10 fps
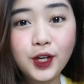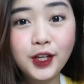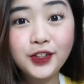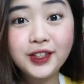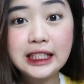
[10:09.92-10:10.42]
So,
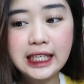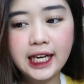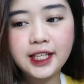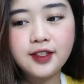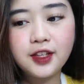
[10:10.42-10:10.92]
ayun
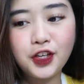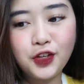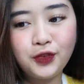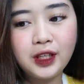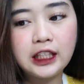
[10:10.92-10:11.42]
guys,
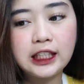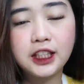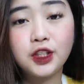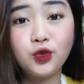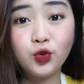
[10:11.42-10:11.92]
if
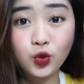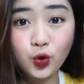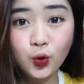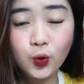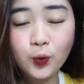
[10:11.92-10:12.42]
itatanong
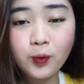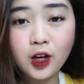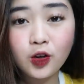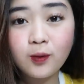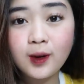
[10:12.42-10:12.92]
nyo kung
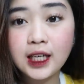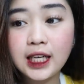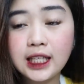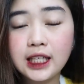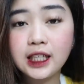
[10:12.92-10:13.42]
meron bang
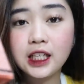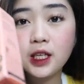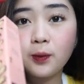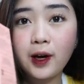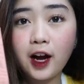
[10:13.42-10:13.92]
nakalagay
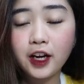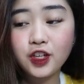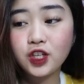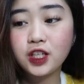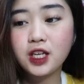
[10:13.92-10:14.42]
sa
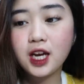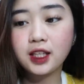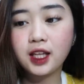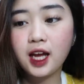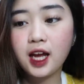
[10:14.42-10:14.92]
packaging niya
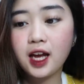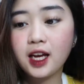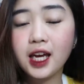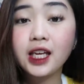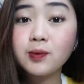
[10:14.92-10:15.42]
na
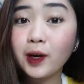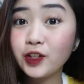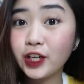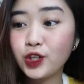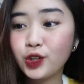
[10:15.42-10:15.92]

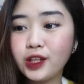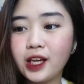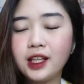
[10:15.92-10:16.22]
expiration